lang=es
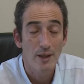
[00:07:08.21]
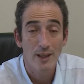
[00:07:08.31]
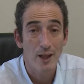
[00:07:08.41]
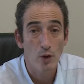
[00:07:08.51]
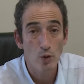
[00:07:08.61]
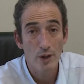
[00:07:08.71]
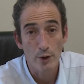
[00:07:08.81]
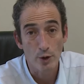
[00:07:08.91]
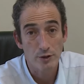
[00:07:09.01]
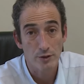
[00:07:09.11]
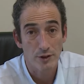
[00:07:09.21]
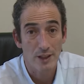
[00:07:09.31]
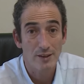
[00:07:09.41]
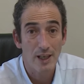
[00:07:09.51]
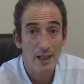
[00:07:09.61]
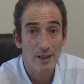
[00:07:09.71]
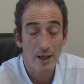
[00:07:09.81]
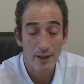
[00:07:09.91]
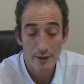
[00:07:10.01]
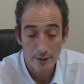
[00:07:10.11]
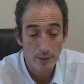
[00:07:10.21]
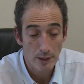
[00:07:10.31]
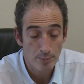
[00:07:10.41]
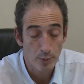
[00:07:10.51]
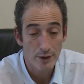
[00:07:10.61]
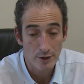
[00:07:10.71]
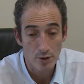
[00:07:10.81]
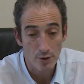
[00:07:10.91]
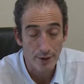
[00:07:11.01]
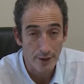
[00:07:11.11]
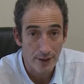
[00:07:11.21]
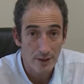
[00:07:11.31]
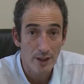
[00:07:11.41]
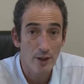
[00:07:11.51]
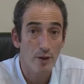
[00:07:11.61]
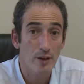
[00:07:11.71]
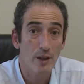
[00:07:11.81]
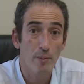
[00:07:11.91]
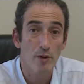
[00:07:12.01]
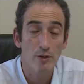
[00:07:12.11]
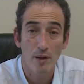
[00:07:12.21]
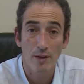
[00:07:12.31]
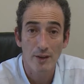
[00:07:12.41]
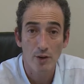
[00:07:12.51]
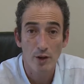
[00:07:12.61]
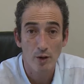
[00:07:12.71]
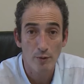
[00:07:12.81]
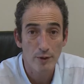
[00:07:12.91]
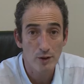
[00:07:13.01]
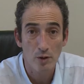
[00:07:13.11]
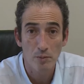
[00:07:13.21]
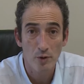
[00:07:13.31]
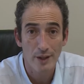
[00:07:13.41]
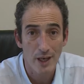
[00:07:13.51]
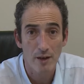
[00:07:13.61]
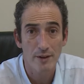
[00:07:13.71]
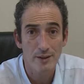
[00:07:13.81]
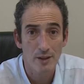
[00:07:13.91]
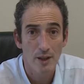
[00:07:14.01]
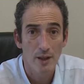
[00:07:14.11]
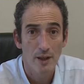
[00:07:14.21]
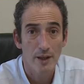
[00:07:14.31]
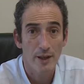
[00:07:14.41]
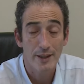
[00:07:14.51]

la duda no se salda y, por eso reitero que estamos hablando de conflictos muy graves eh,